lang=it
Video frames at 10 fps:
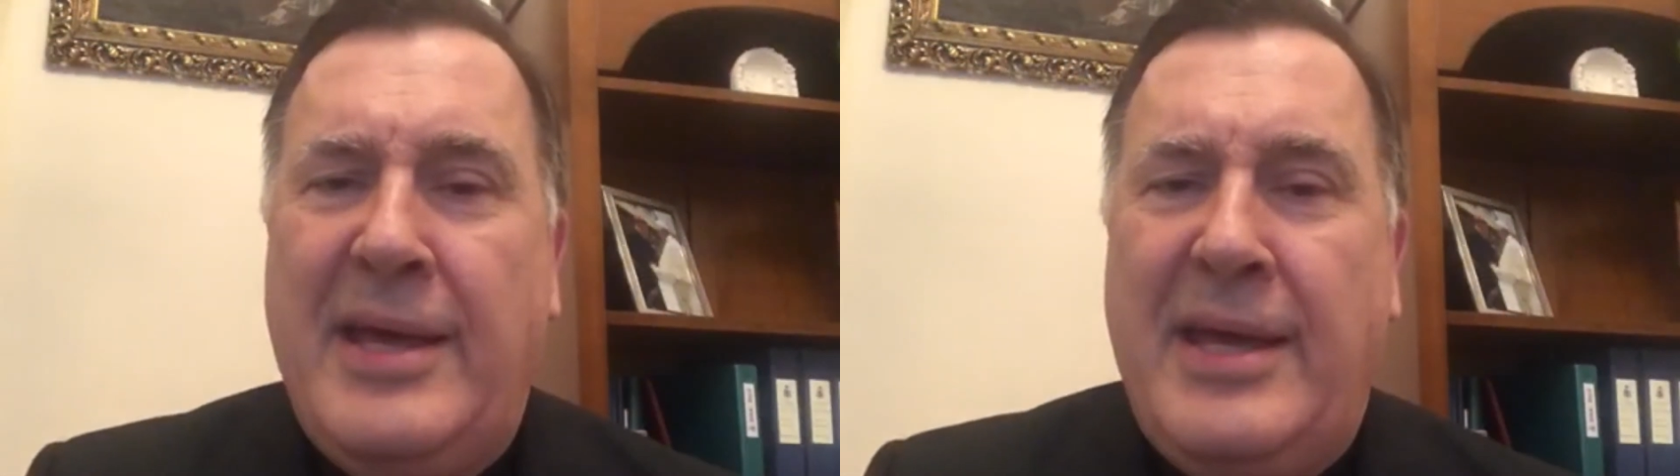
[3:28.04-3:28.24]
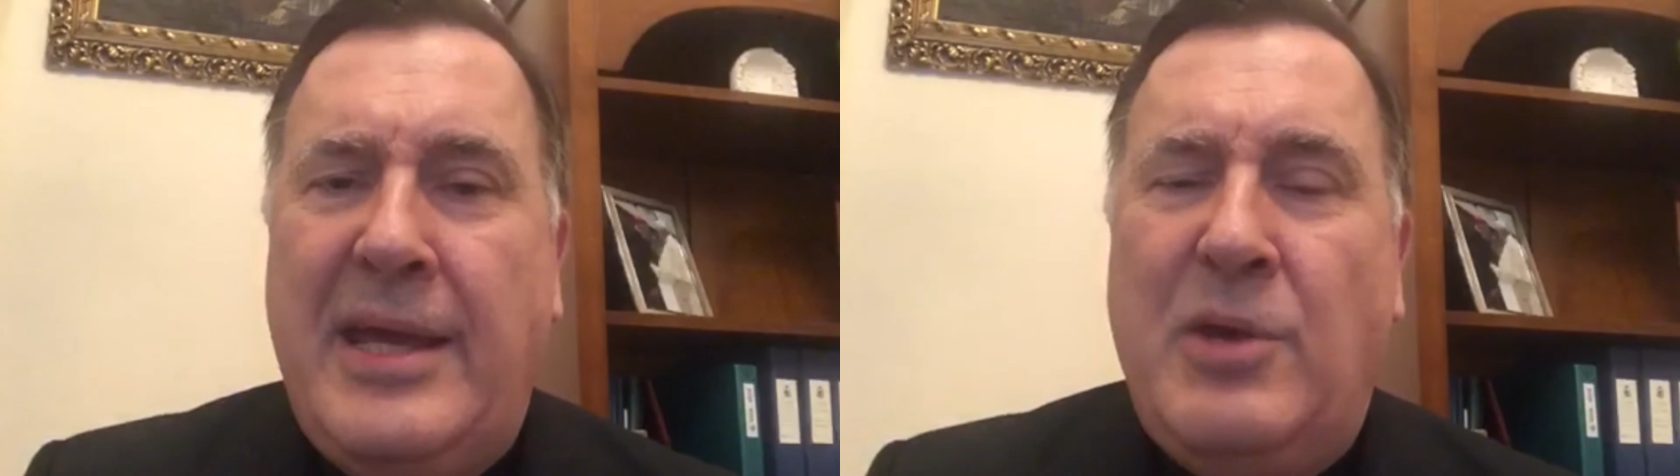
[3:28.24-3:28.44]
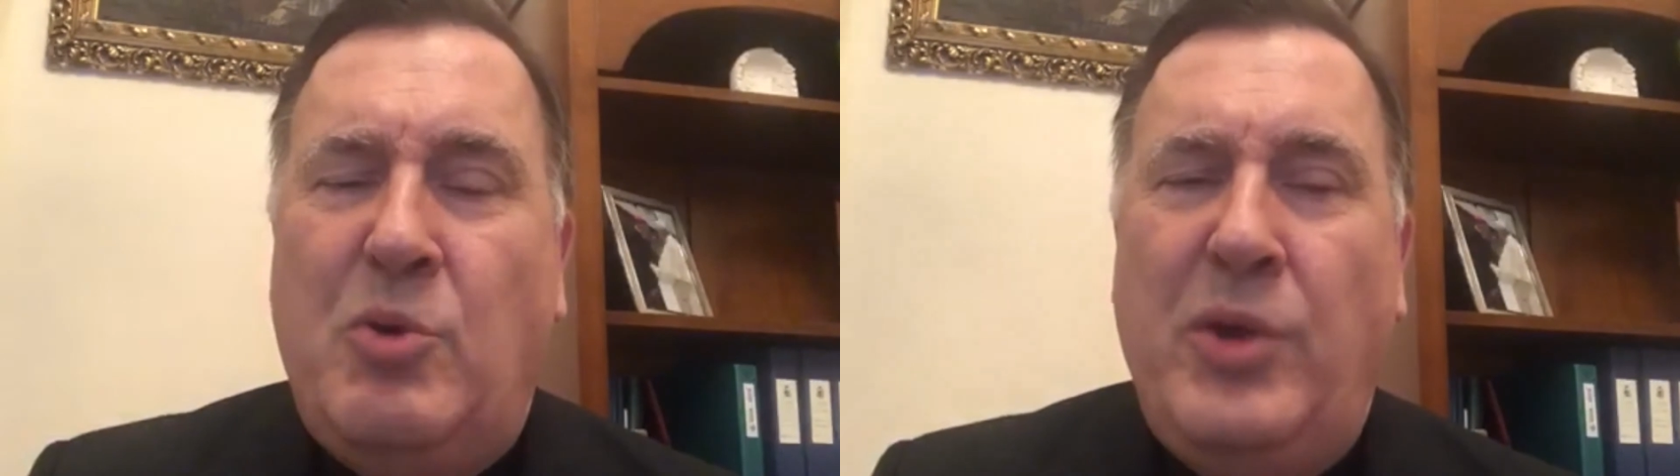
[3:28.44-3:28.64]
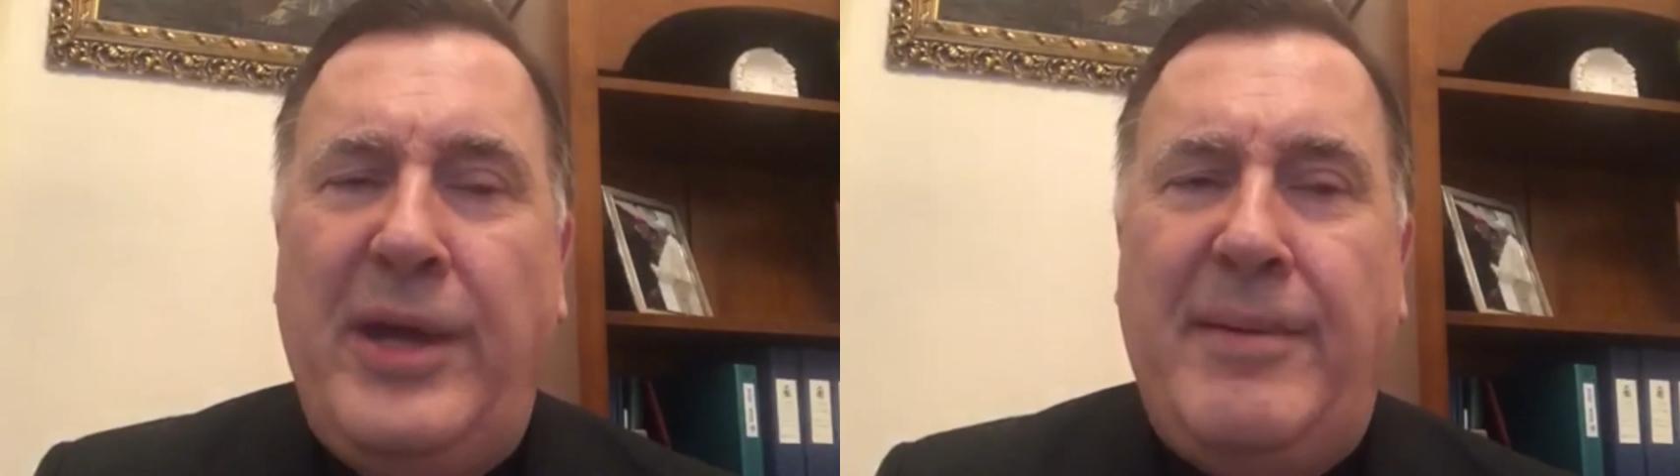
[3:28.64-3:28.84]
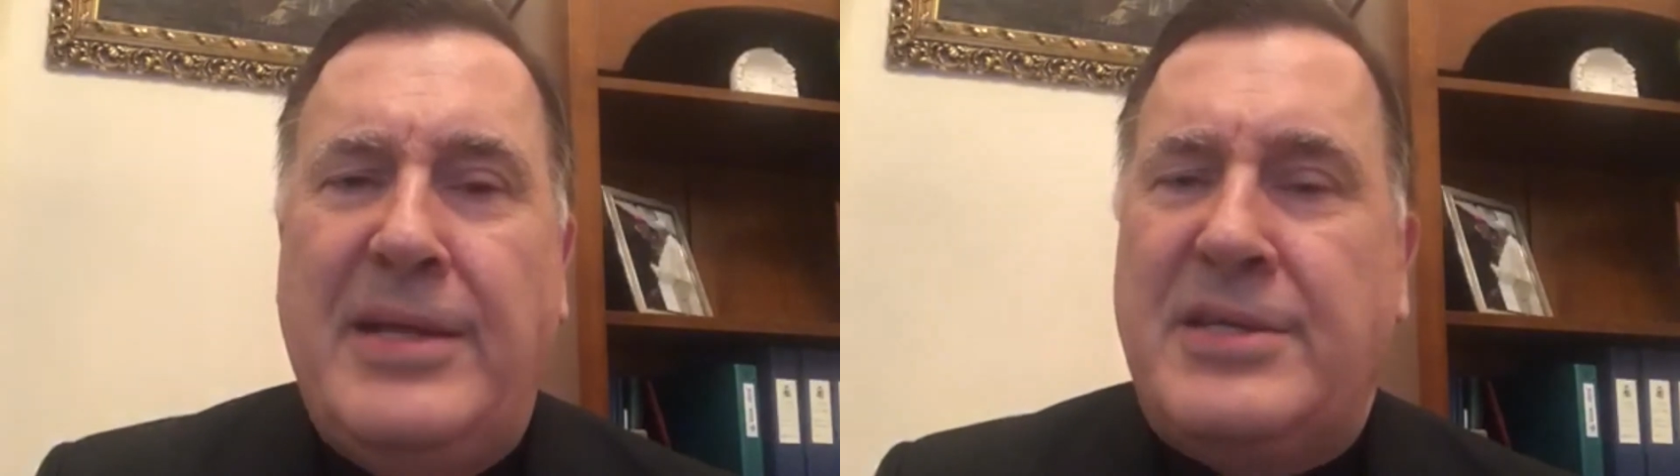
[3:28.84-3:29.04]
in
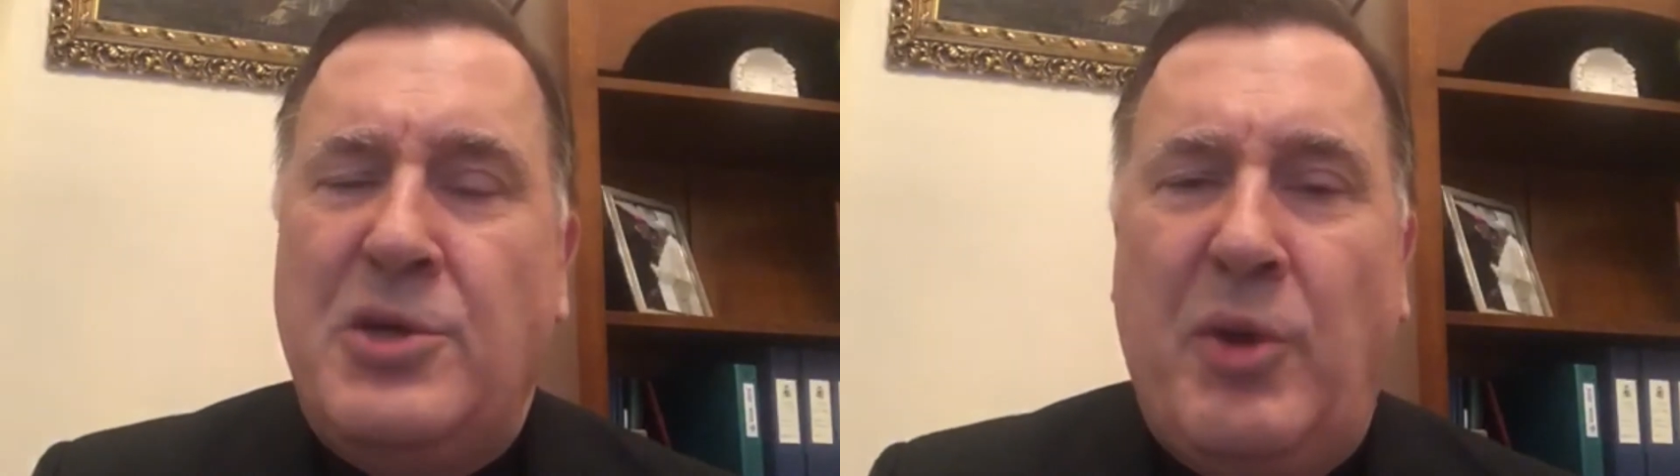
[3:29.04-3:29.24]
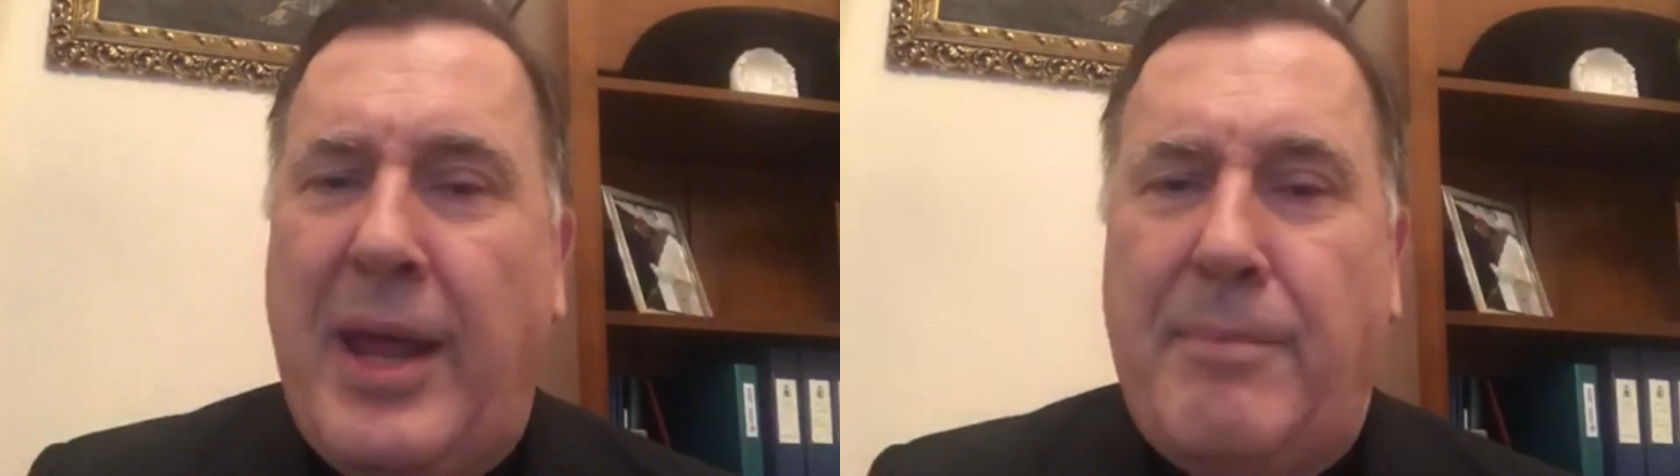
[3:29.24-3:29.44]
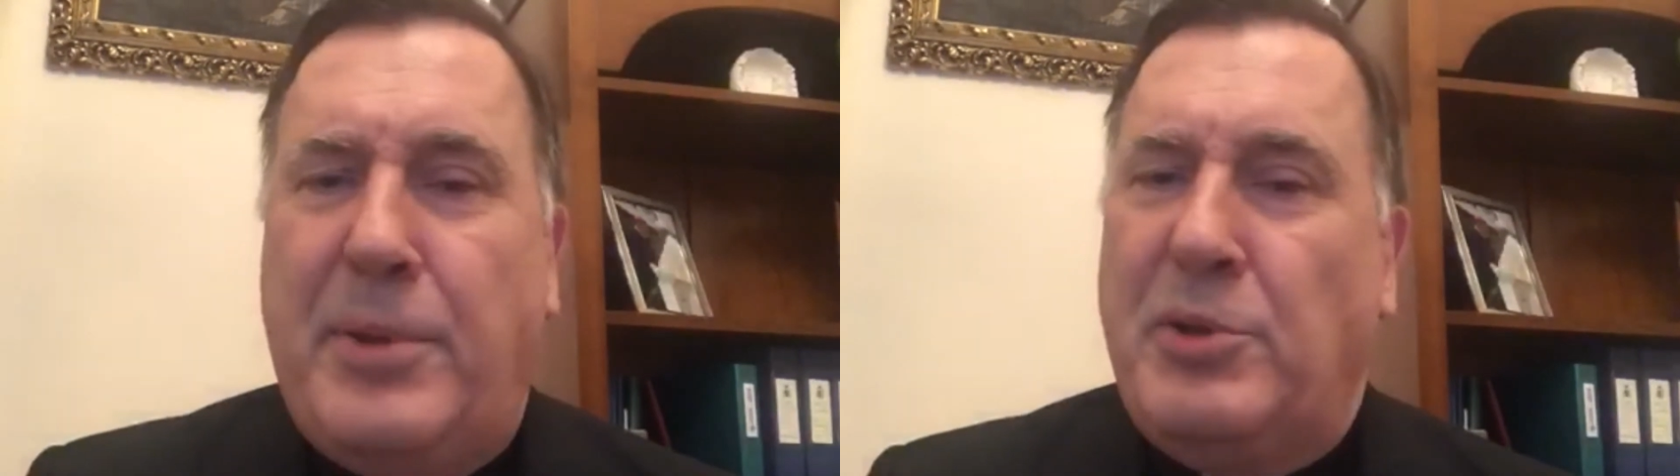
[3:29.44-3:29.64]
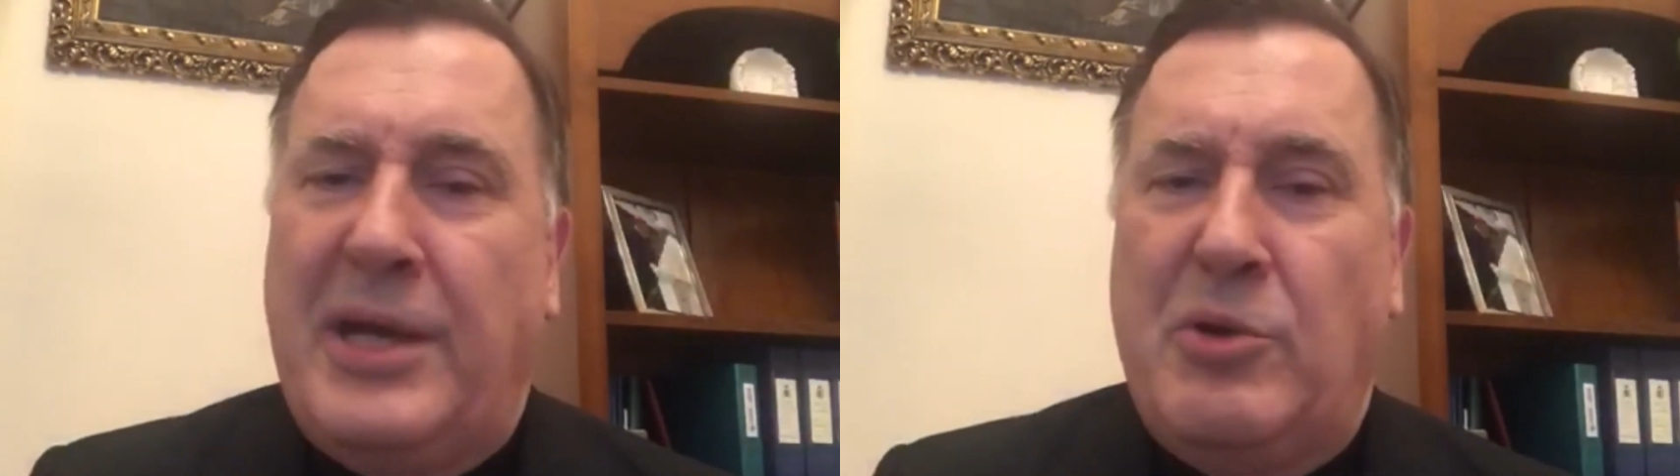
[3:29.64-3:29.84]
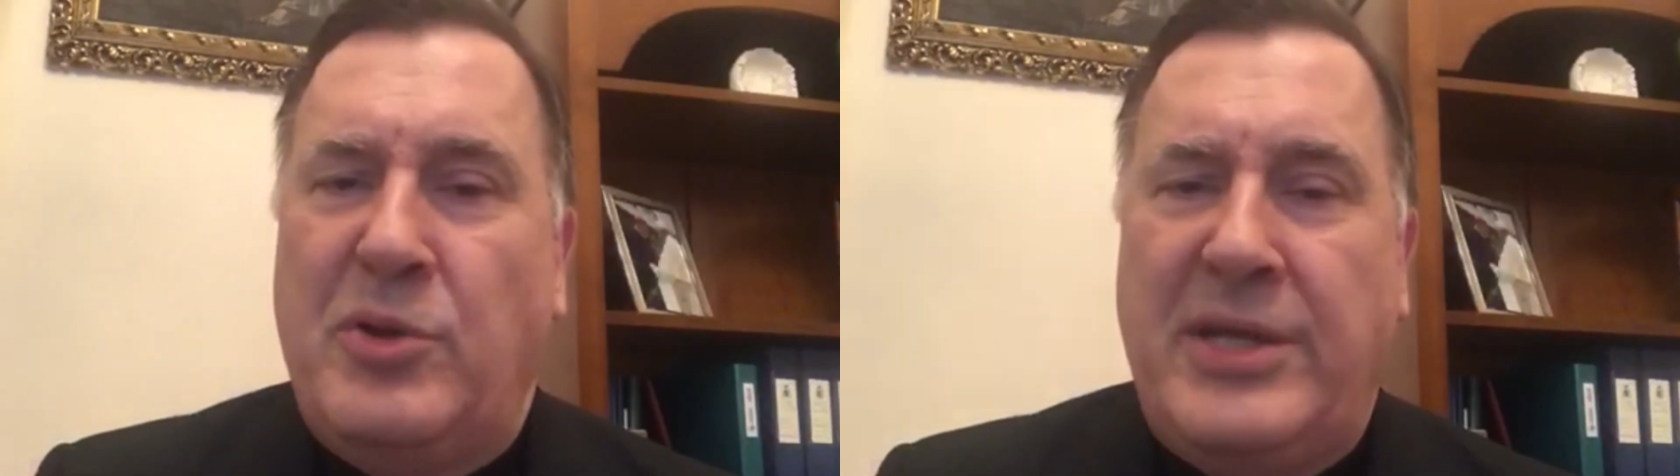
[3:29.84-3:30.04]
cui il Signore è
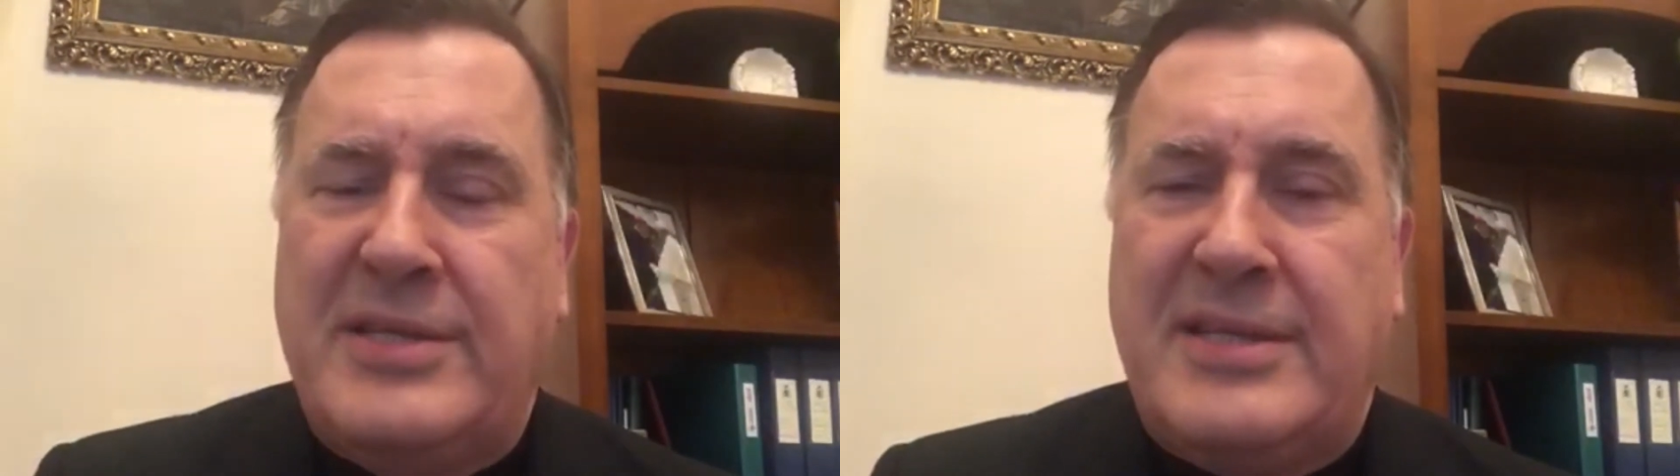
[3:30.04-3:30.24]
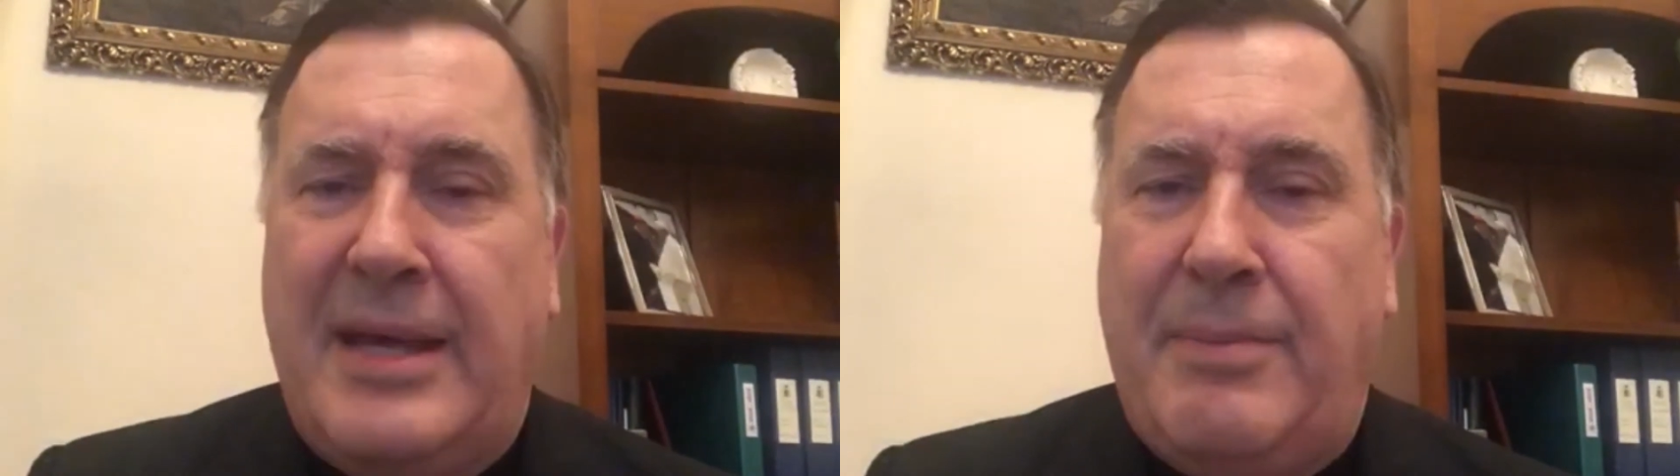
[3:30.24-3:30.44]
protagonista,